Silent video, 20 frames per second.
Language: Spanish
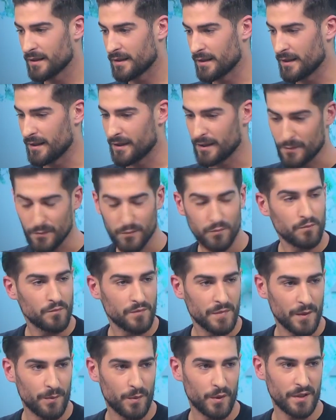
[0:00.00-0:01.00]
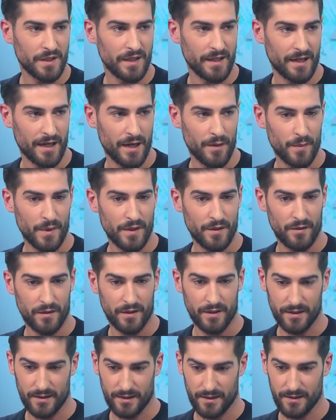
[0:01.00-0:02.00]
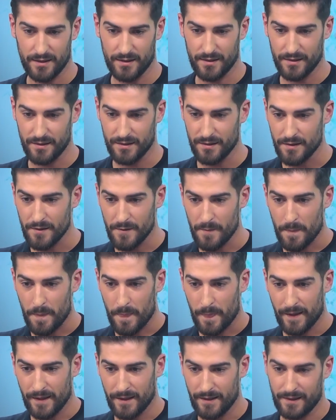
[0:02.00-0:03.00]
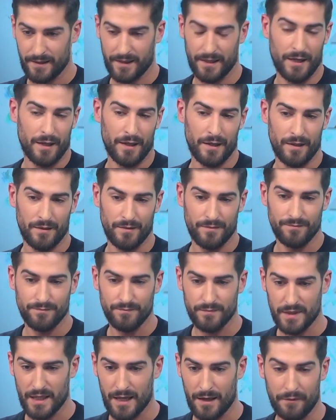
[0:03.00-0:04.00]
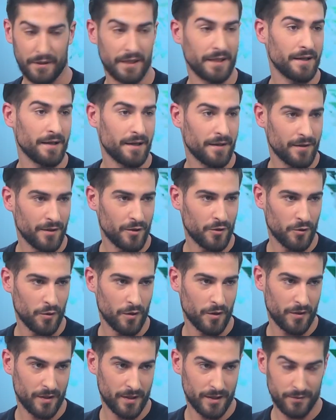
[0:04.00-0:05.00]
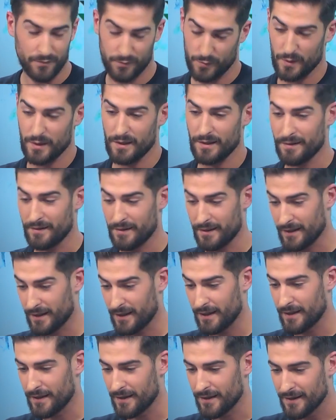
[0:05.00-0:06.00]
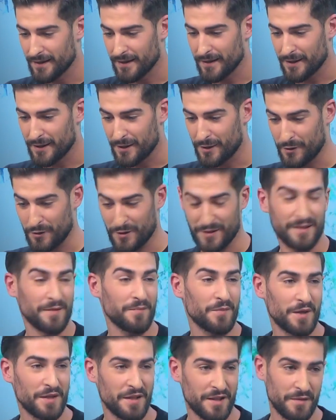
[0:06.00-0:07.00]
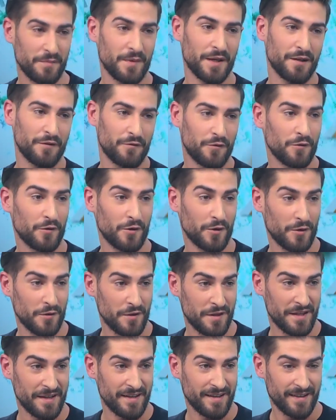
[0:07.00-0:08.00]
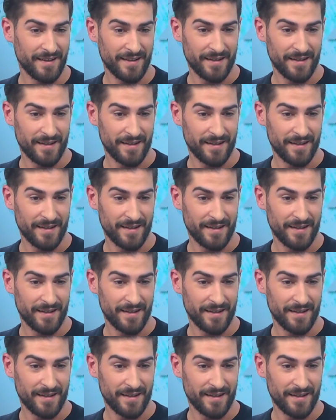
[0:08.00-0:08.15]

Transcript: que es un deporte rápido en el que, las habilidades que la de los jugadores, pues la verdad que creo que están por encima del fútbol 11